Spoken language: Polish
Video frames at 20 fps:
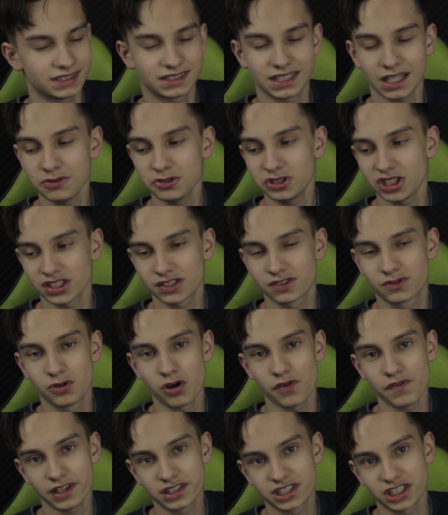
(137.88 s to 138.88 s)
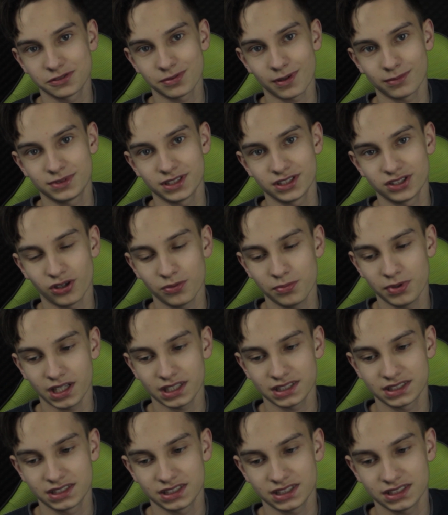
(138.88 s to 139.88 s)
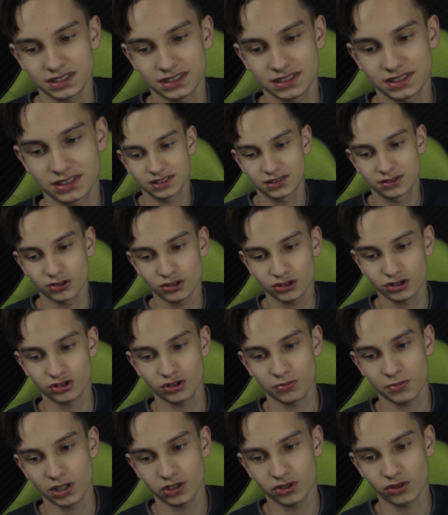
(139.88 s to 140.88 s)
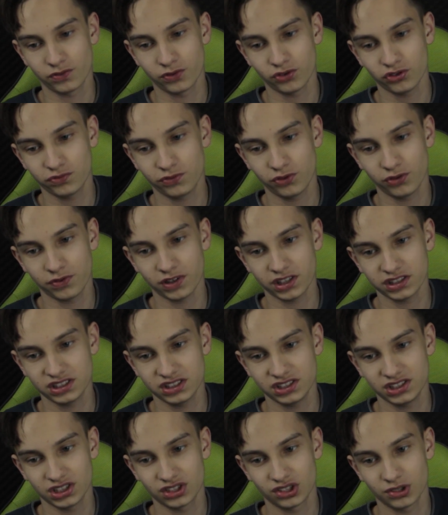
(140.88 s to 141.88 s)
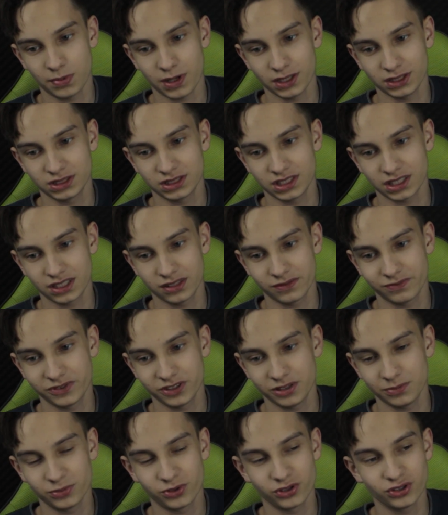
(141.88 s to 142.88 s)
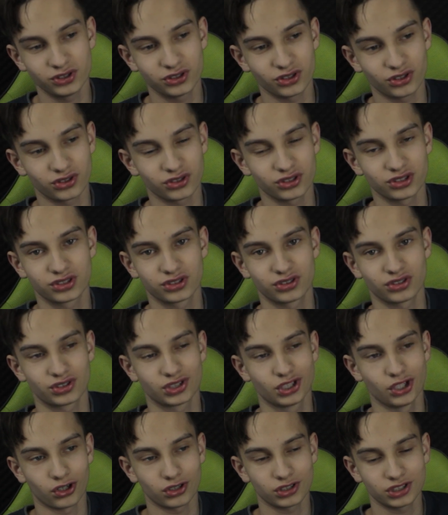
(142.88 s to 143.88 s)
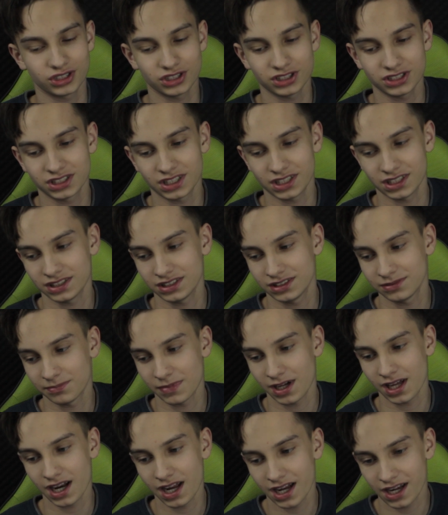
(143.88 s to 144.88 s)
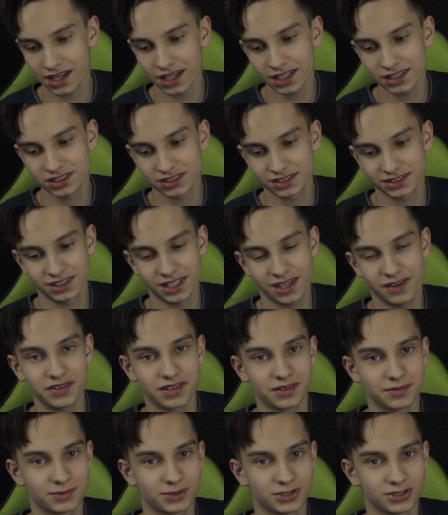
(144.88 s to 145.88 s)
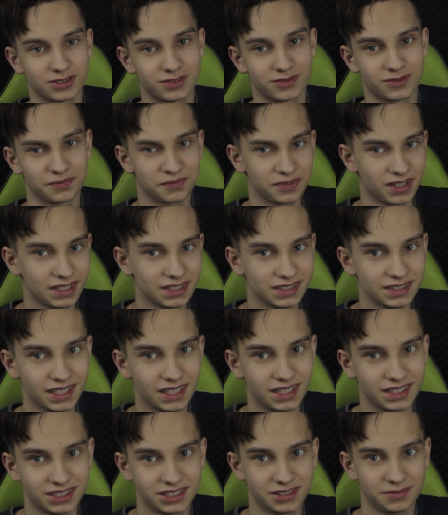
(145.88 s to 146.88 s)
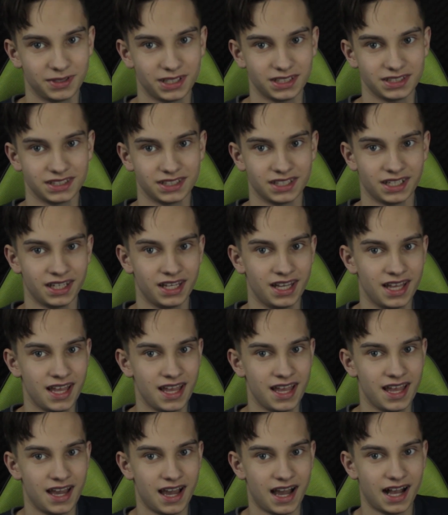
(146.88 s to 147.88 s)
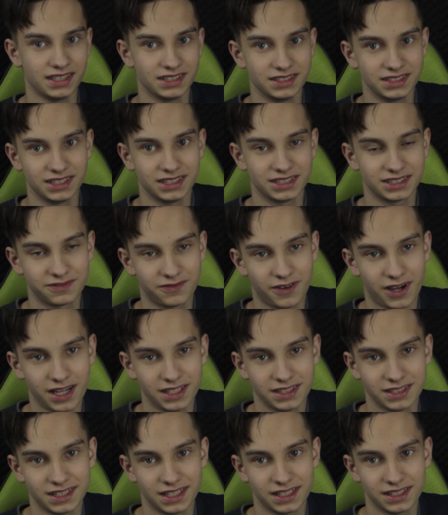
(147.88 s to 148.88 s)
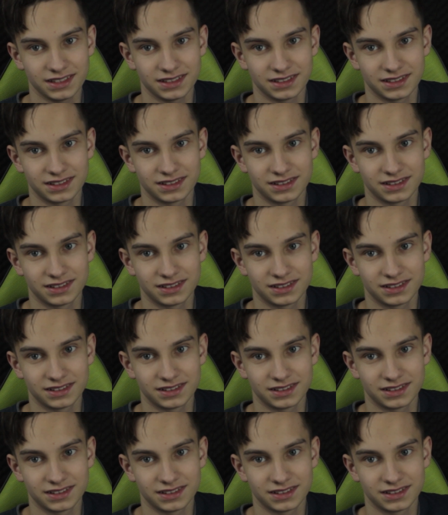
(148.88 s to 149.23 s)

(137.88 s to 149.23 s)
cały czas w głowie gdzieś mam ten obraz, że ktoś, kto ma nowotwór faktycznie zobaczy taki film, no i co, to jest ktoś gorszy, że ma raka, czy nie wiem, to, to ani nie jest śmieszne, ani nie jest fajne,